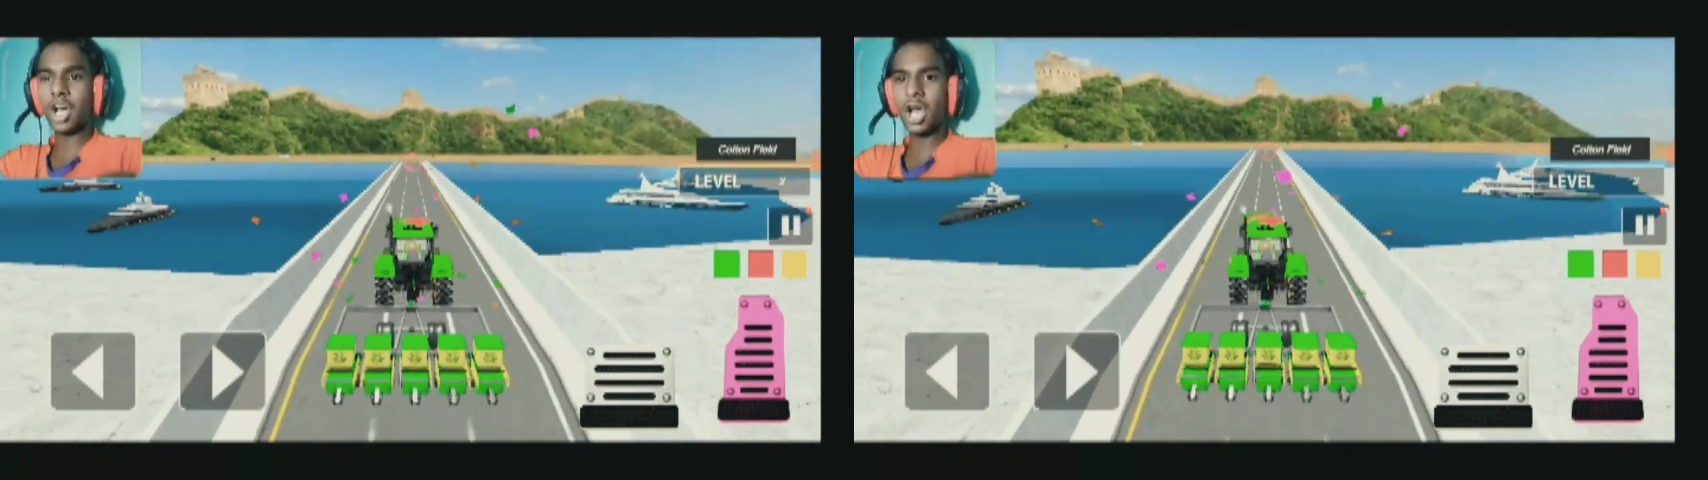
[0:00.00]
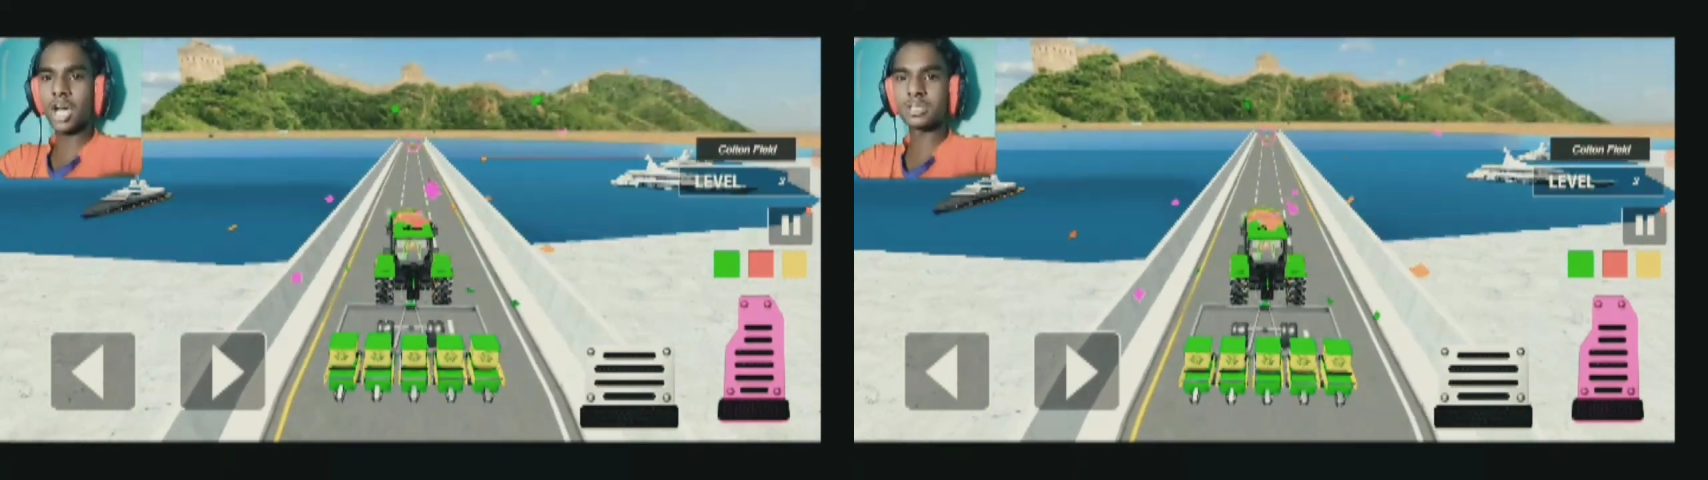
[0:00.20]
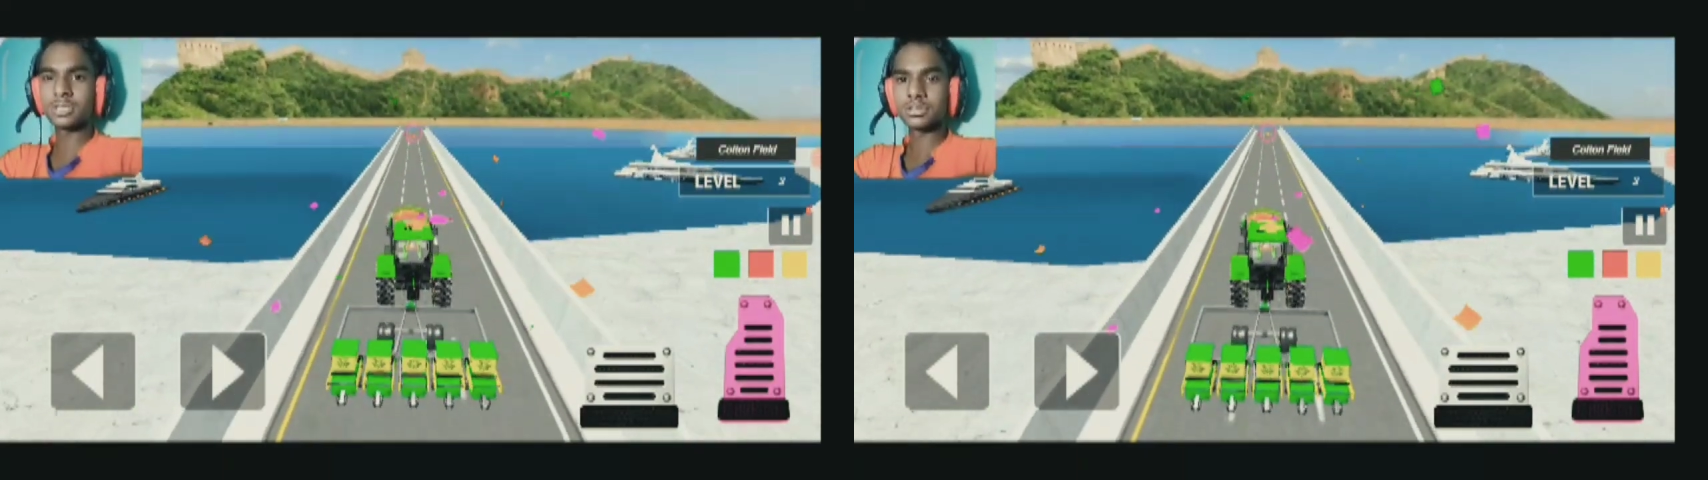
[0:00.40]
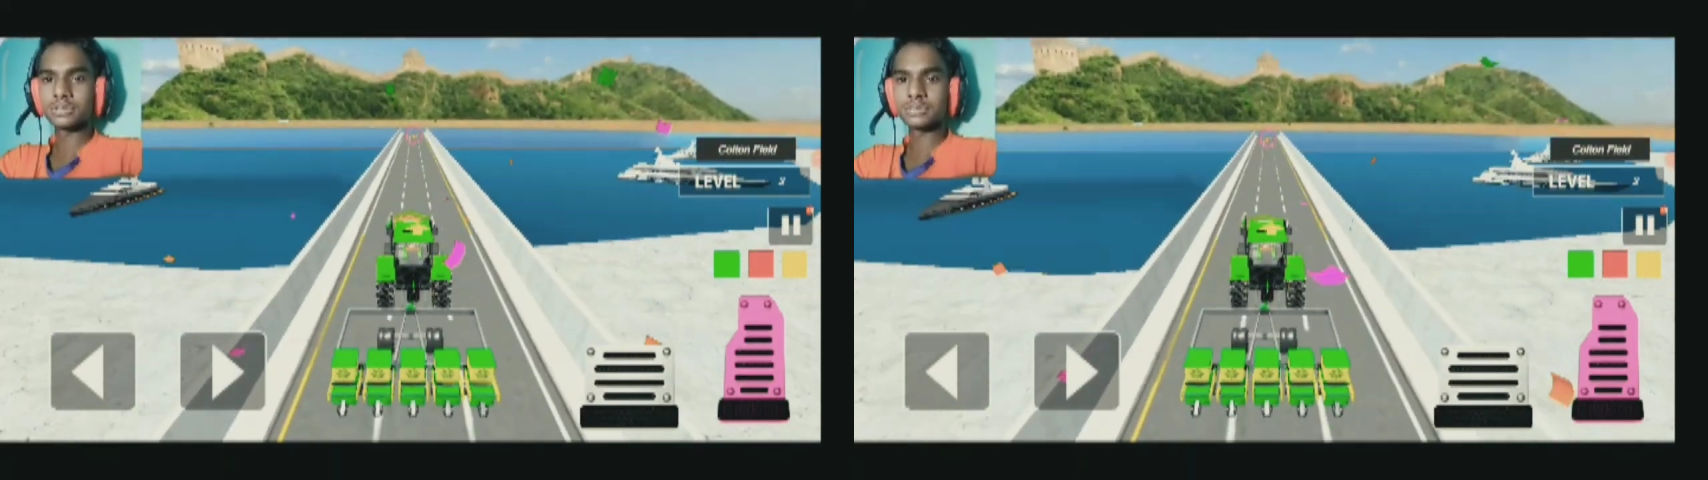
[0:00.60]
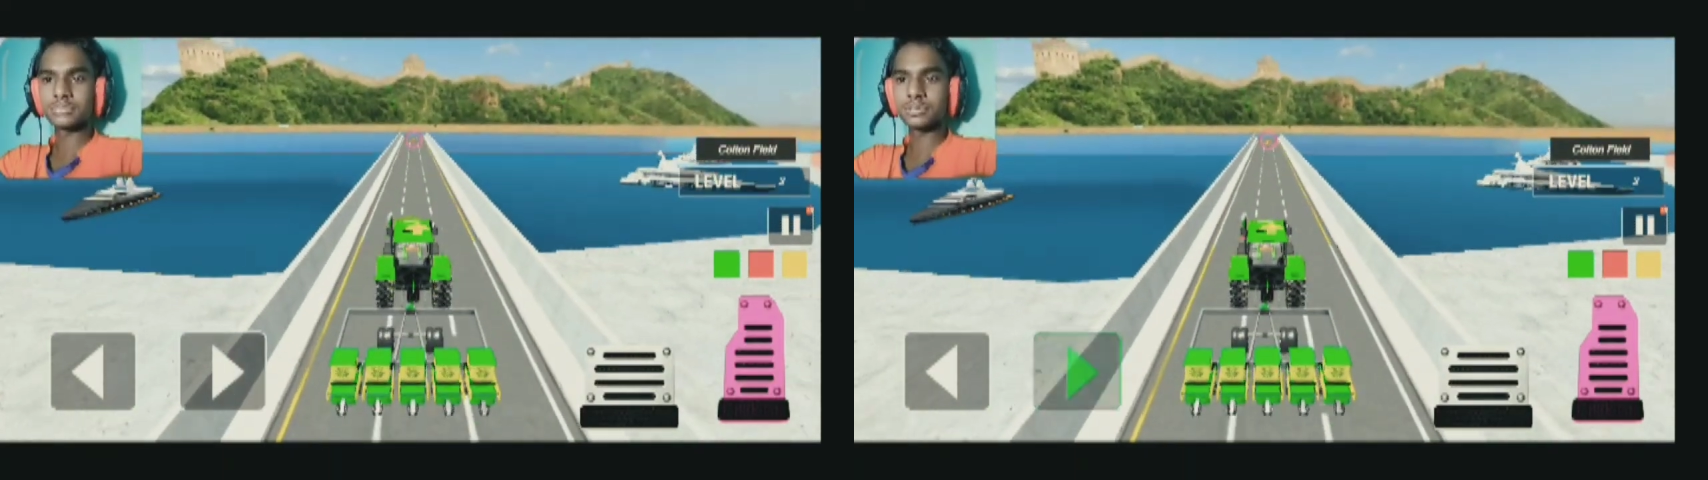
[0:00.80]

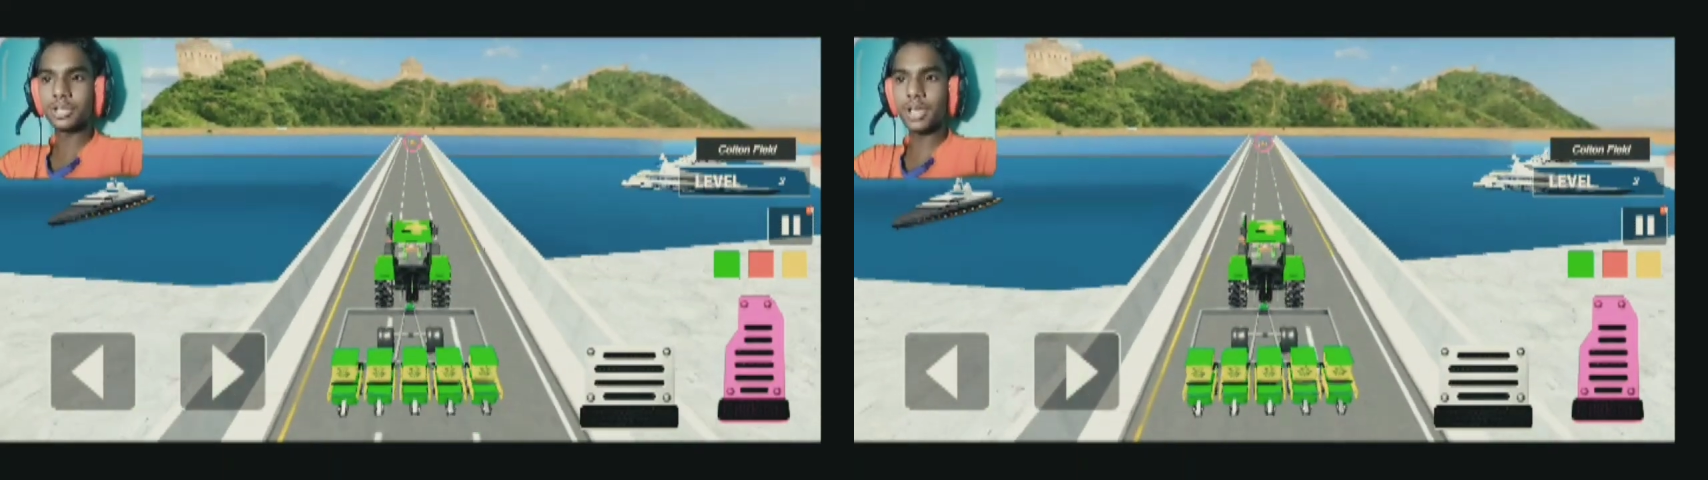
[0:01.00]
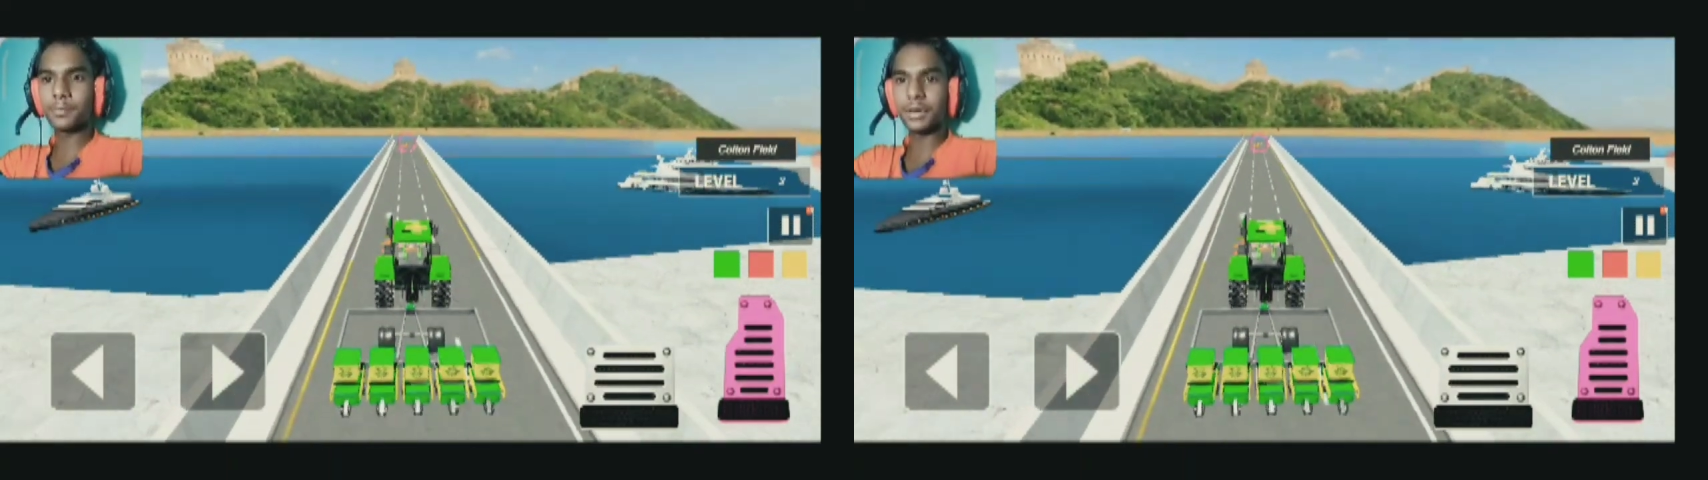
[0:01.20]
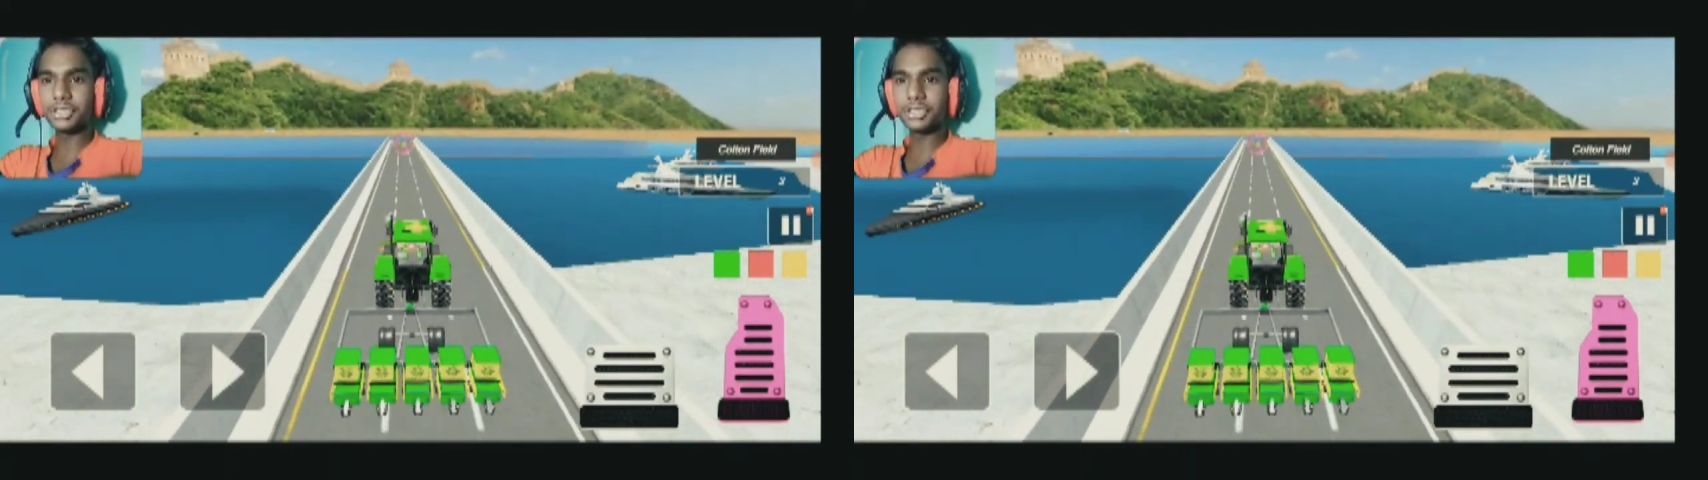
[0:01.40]
दो ये आप